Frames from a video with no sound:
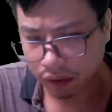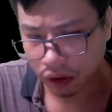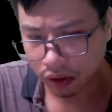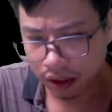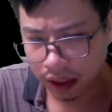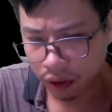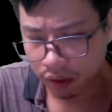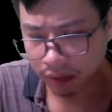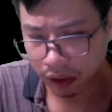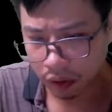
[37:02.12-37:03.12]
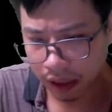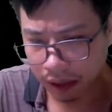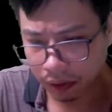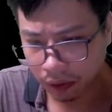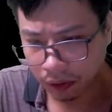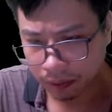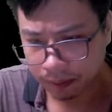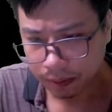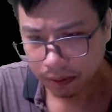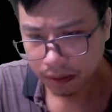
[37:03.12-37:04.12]
khiến cho tiếng xì xào bốn phía đột nhiên im
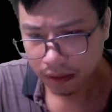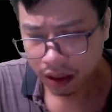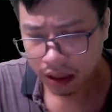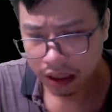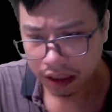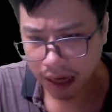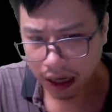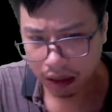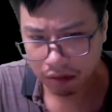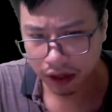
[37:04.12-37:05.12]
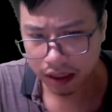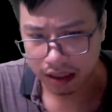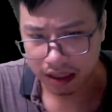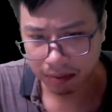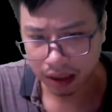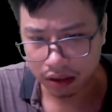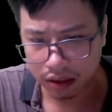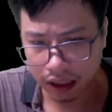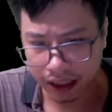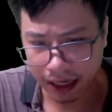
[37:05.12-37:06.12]
bặt, tất cả đều rung động nhìn pho tượng.
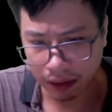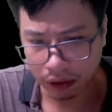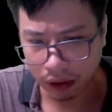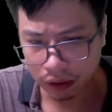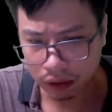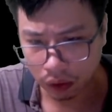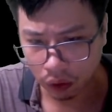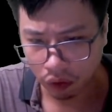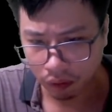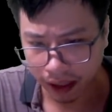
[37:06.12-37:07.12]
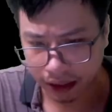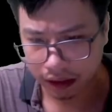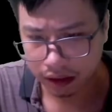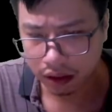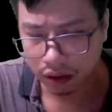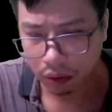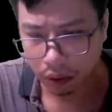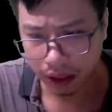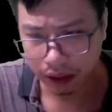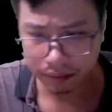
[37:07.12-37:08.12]
Nam tử mặc hoàng bào theo tiềm thức
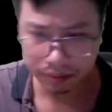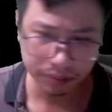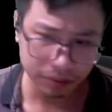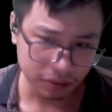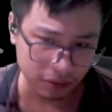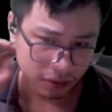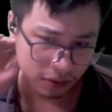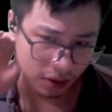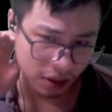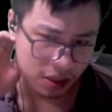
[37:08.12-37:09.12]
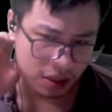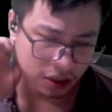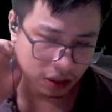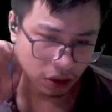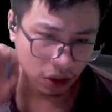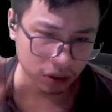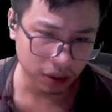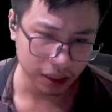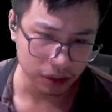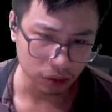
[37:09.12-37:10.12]
liếm môi, ánh mắt lóe lên hàn
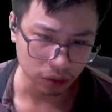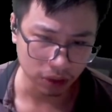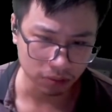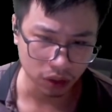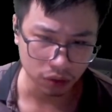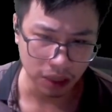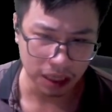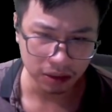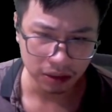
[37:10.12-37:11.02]
quang rất khó phát hiện.